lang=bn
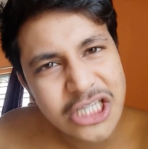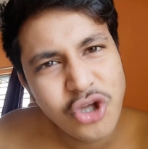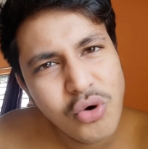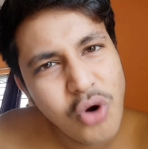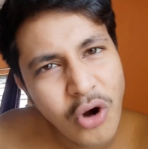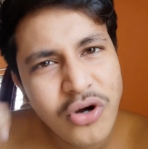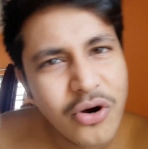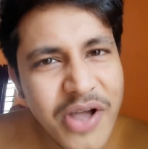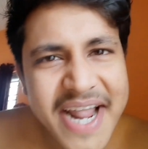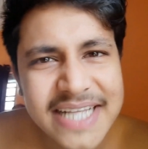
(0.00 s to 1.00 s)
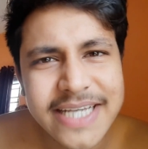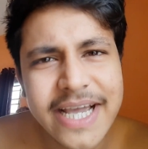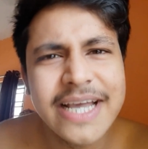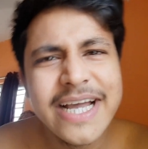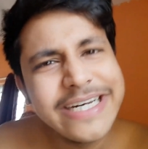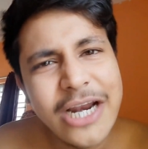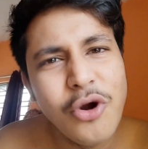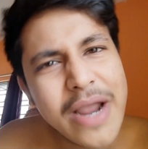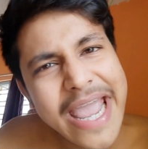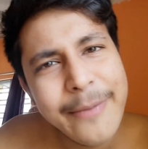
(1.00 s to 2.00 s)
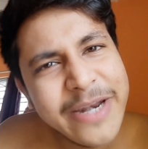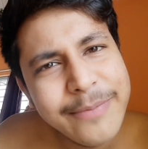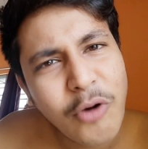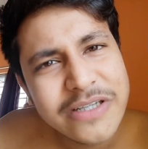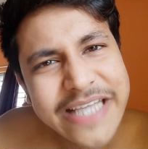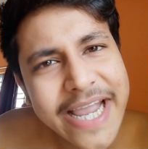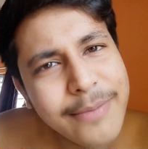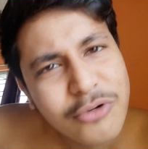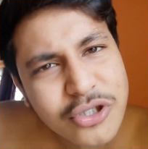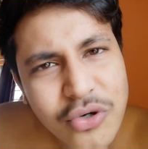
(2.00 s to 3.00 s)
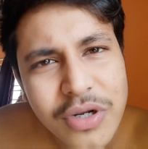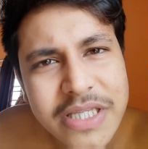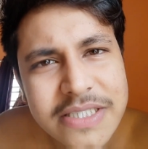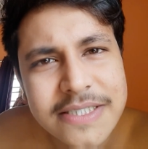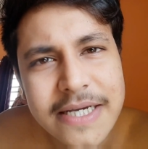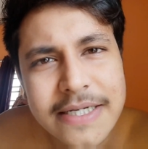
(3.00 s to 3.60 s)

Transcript: আদৌ লন্ডন হয়ে গেছে না লোকে এমনি পয়সা খেয়ে পোস্ট করে দিচ্ছে